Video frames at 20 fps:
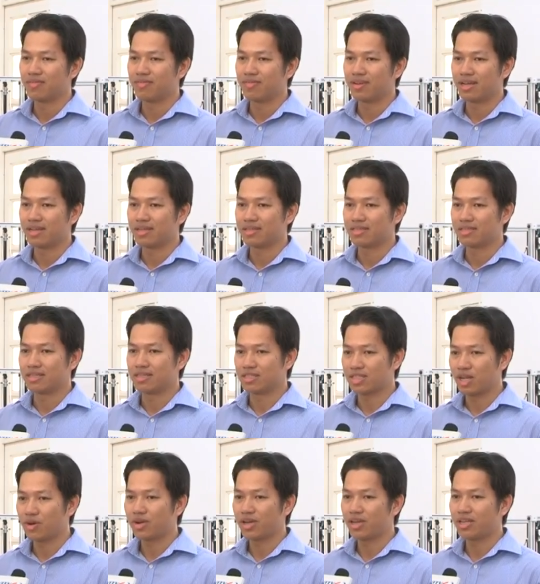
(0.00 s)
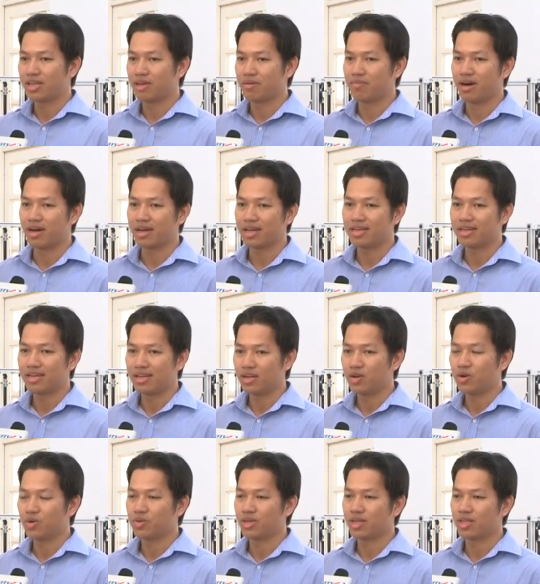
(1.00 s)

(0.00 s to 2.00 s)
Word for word: và từ sau khi chị mở cái Nedu